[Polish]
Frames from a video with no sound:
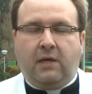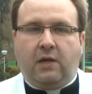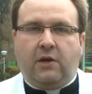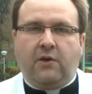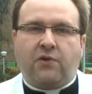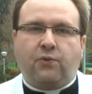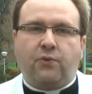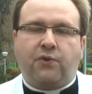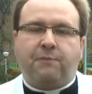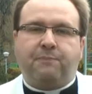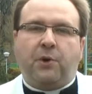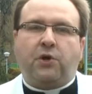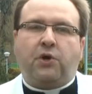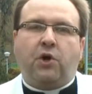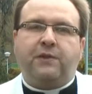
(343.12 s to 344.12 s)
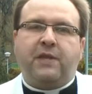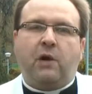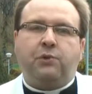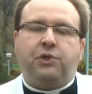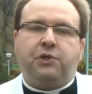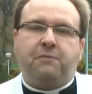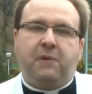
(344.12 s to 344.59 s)
Chrystus
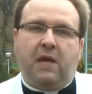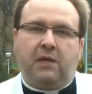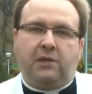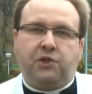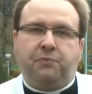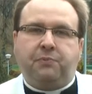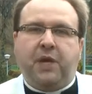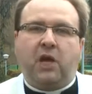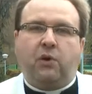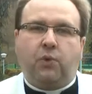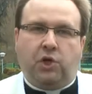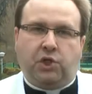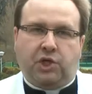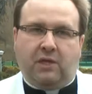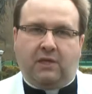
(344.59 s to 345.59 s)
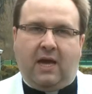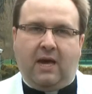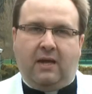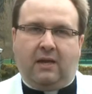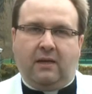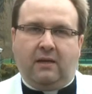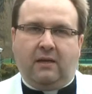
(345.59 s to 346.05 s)
pokonał śmierć, piekło i
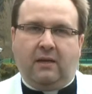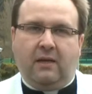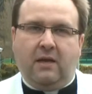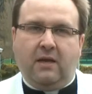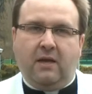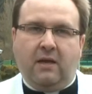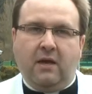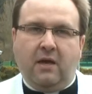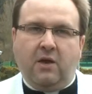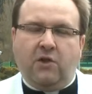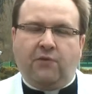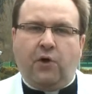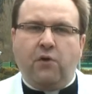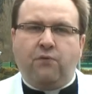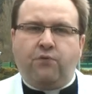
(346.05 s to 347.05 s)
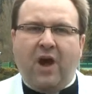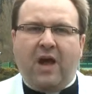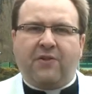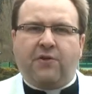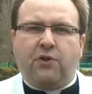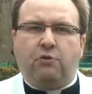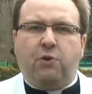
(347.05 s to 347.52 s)
szatana. Swoją
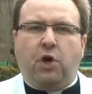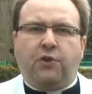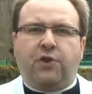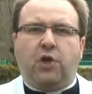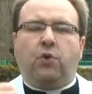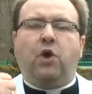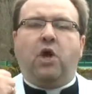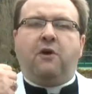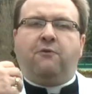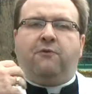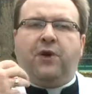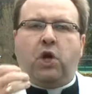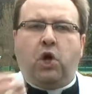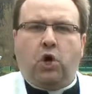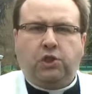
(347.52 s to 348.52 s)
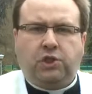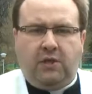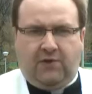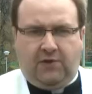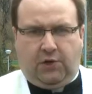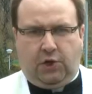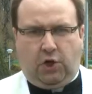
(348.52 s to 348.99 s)
własną mocą
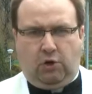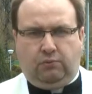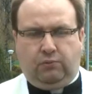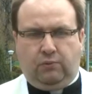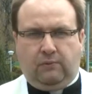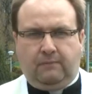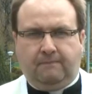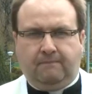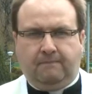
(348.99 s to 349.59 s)
wychodzi z grobu,